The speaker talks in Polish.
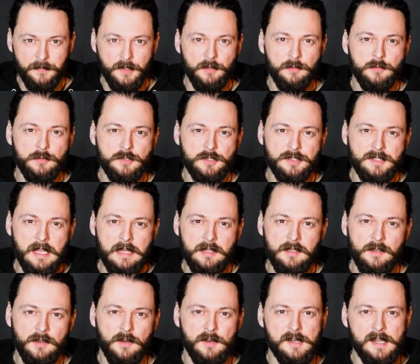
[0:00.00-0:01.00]
Otóż
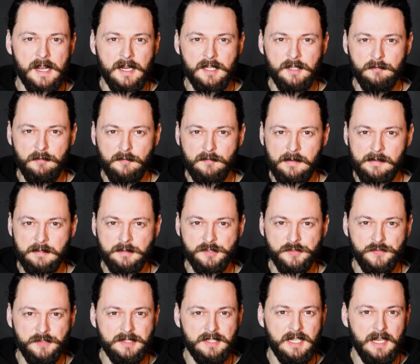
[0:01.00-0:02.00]
ostatnio reaktywowałem
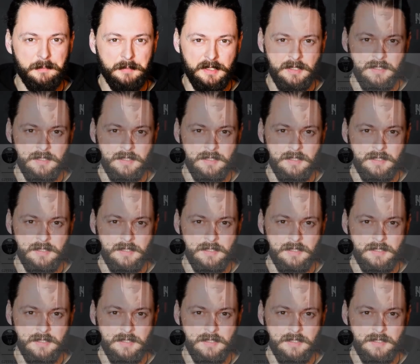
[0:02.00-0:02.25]
swój sklep